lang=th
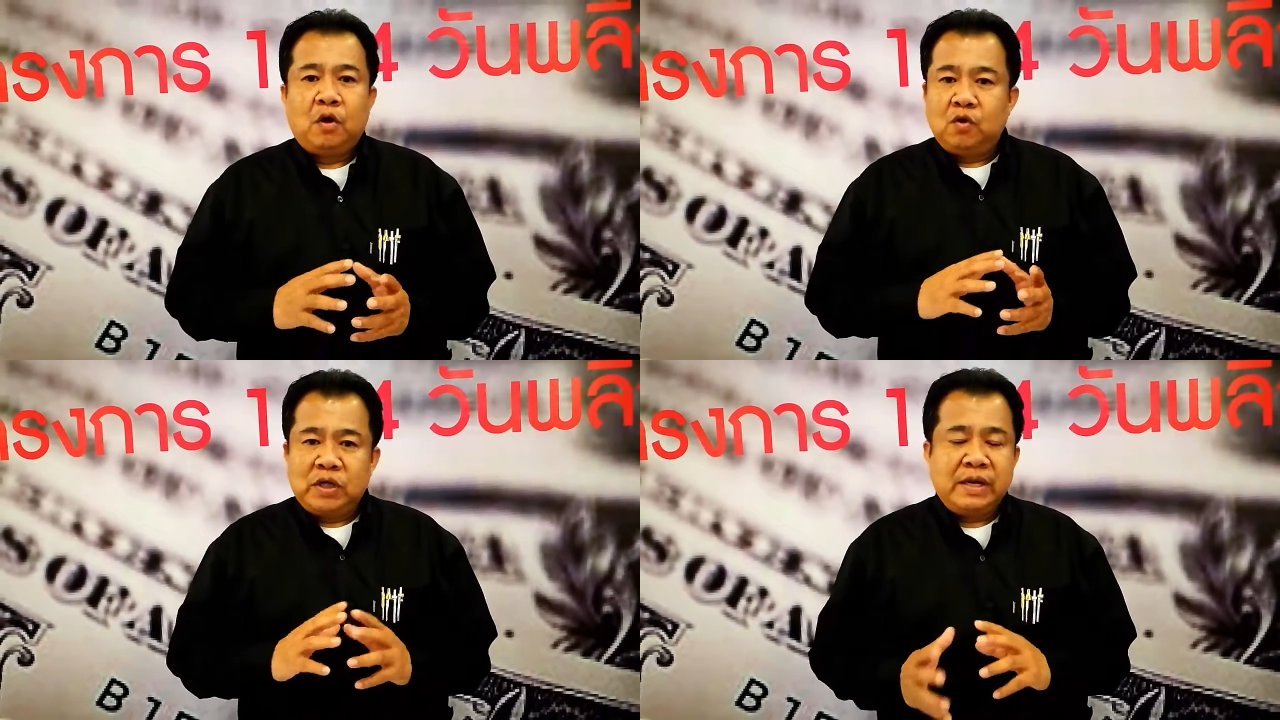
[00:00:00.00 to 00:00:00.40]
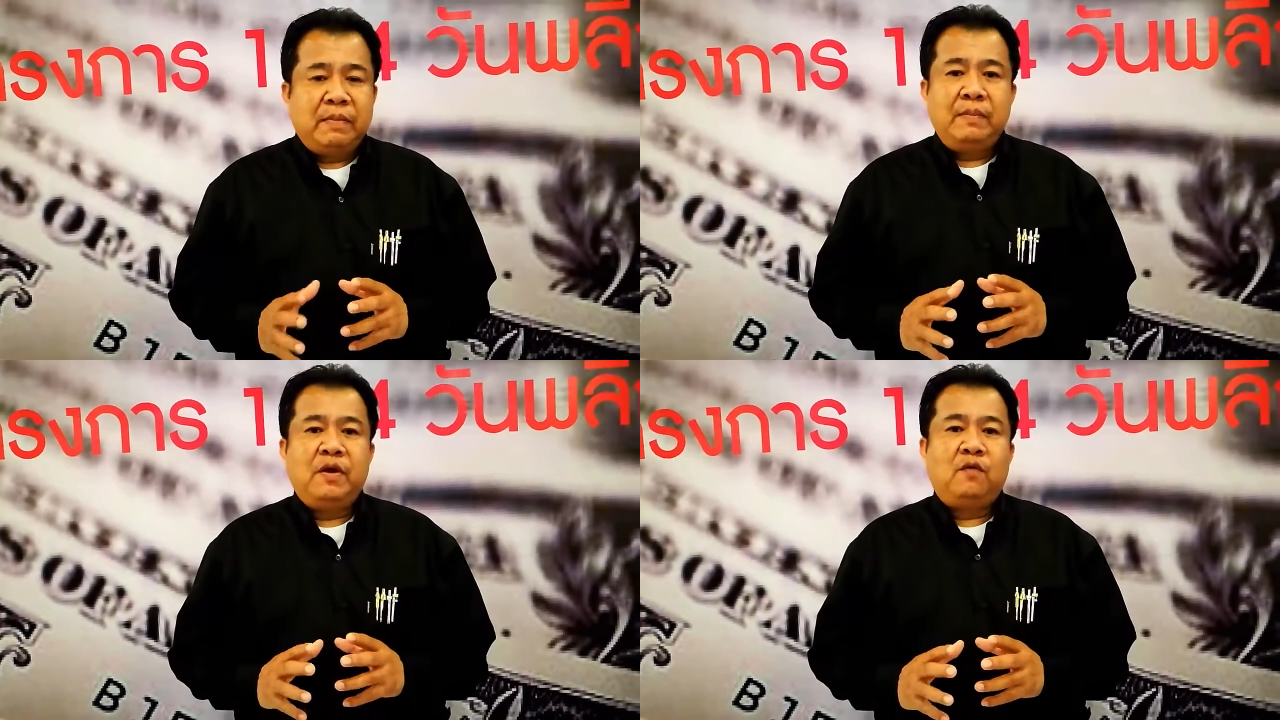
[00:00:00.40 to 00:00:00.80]
รู้สึก
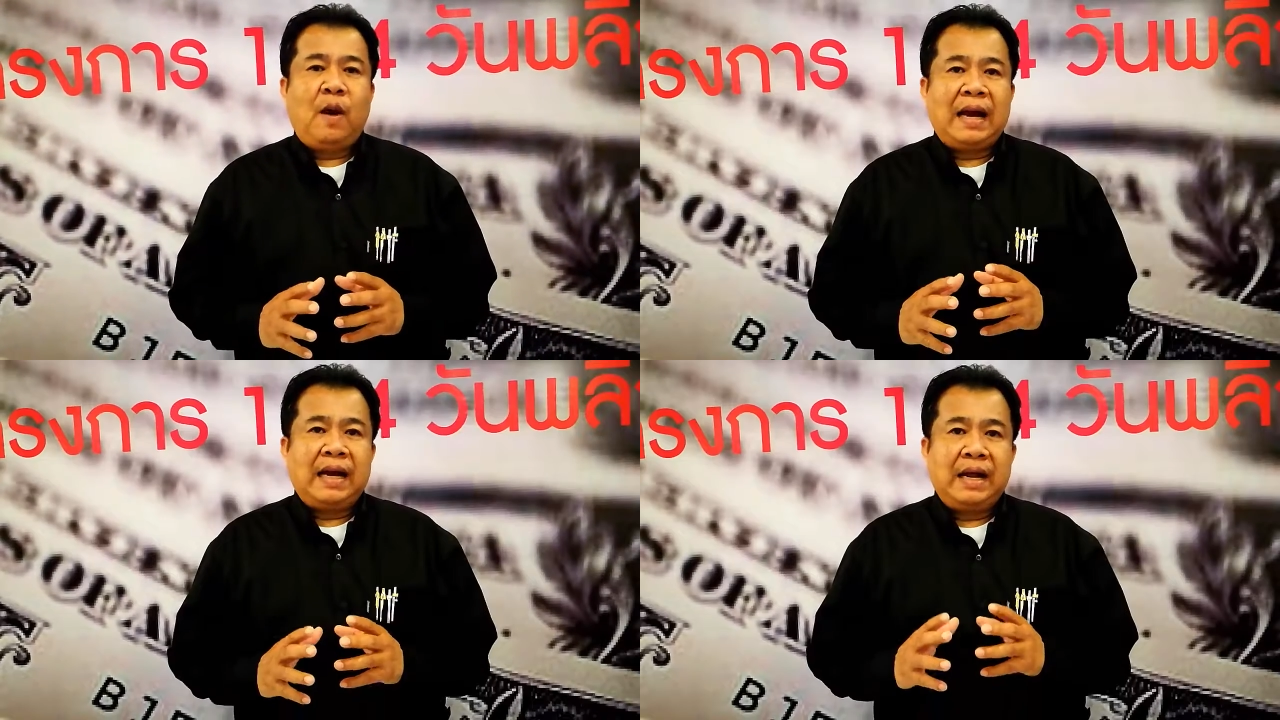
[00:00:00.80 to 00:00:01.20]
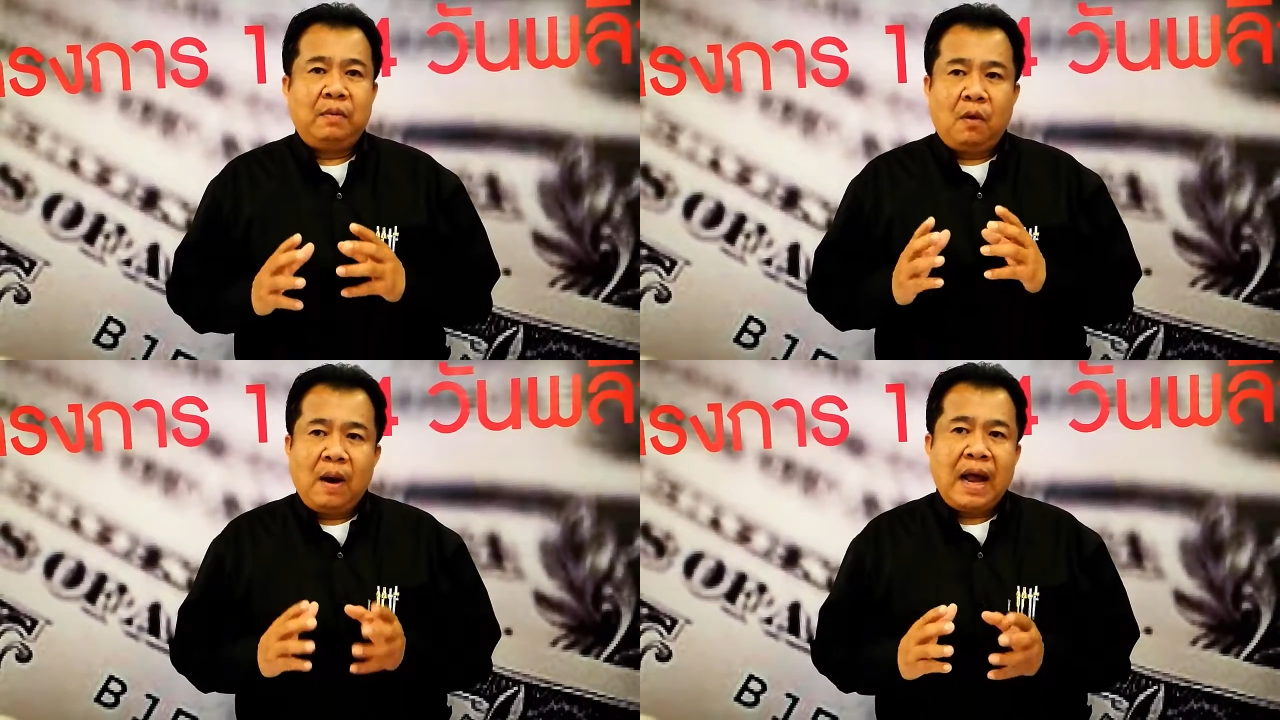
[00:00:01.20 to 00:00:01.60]
ไม่ผิดหวังเลย เพ
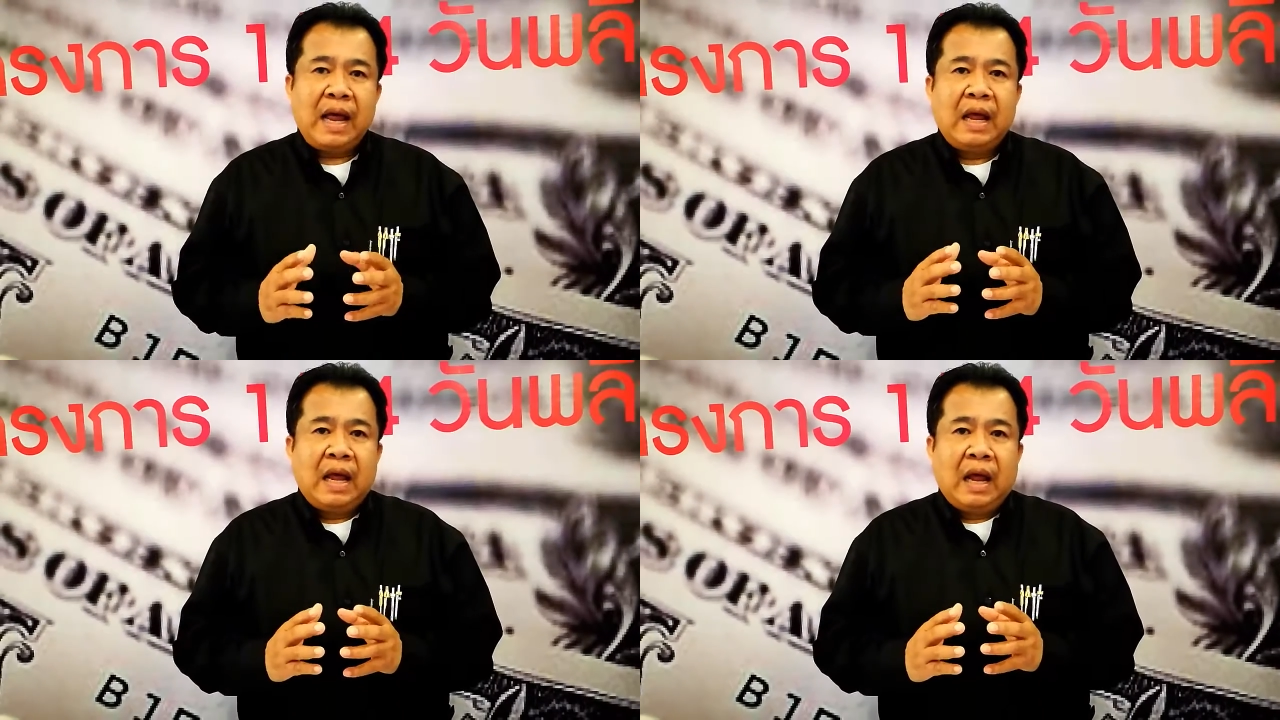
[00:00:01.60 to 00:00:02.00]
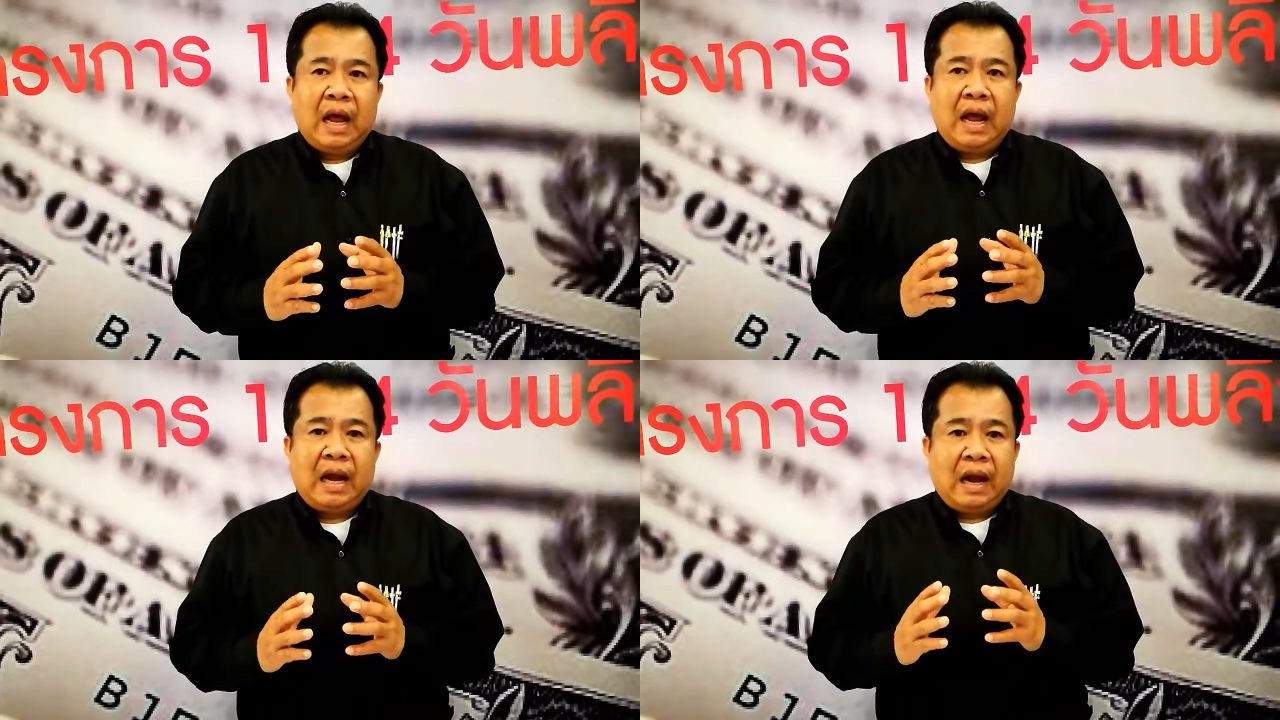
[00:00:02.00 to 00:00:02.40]
ราะว่า
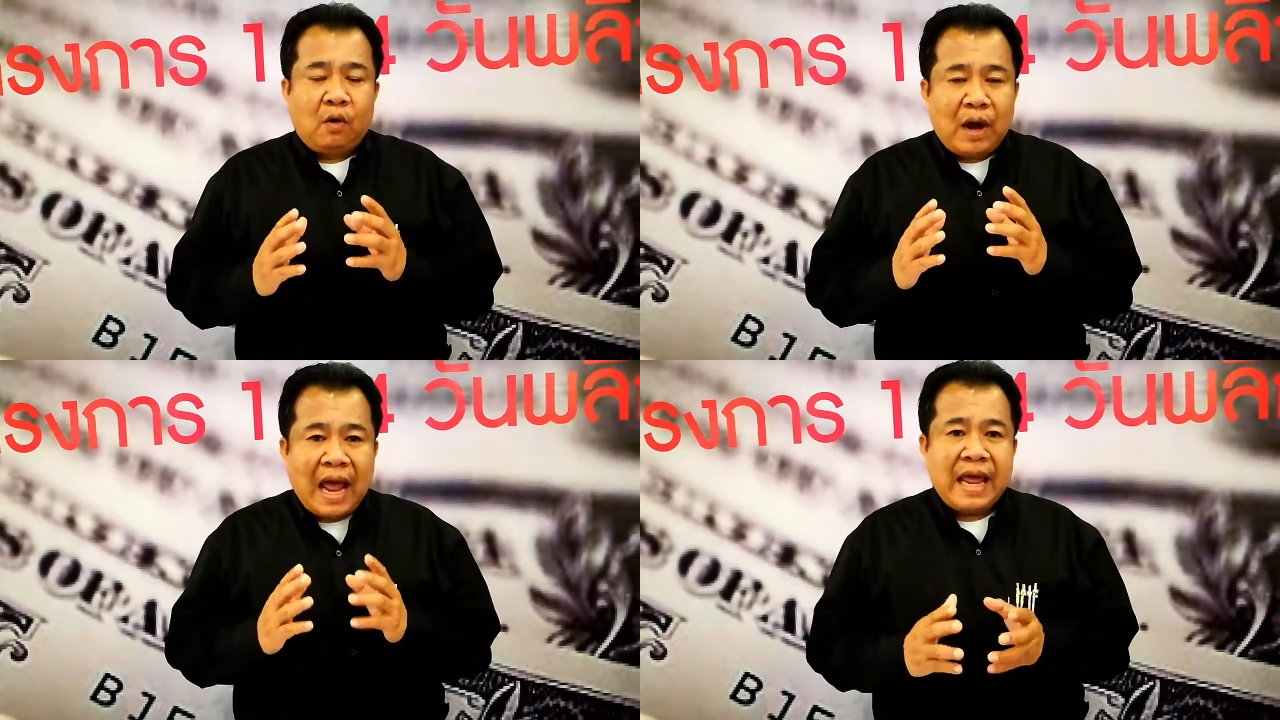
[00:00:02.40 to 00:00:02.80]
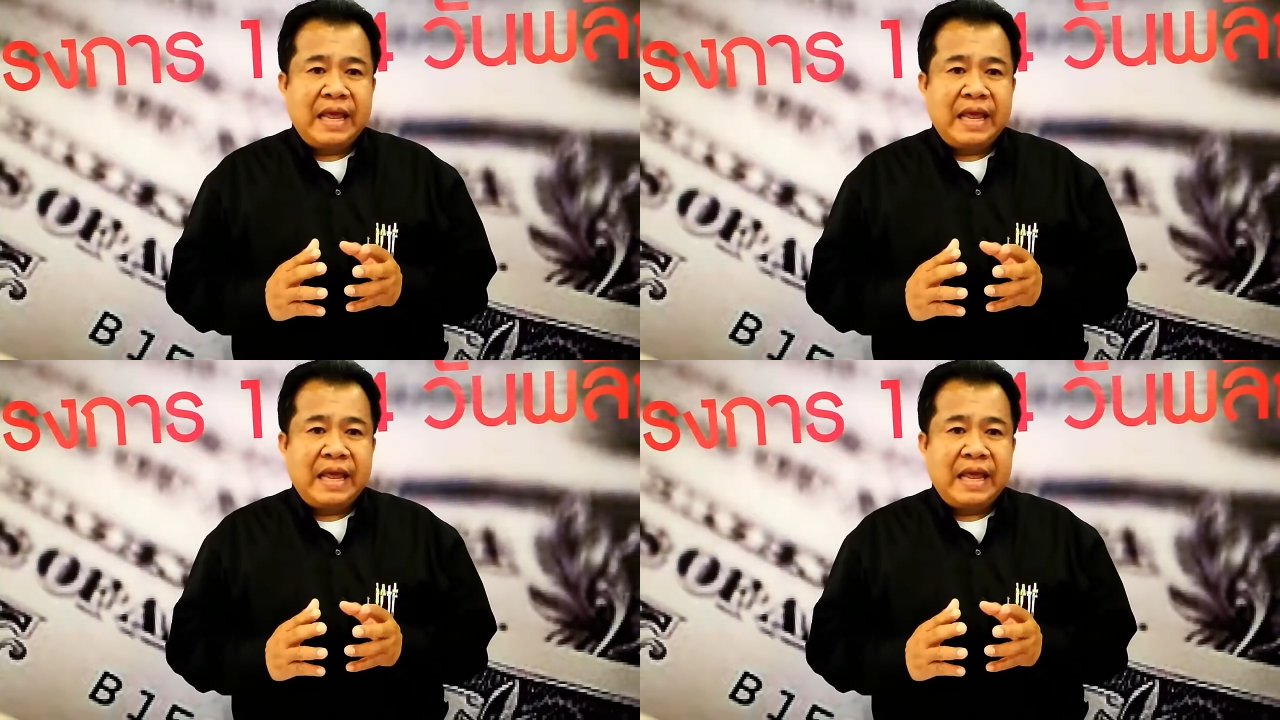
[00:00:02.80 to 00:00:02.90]
เราได้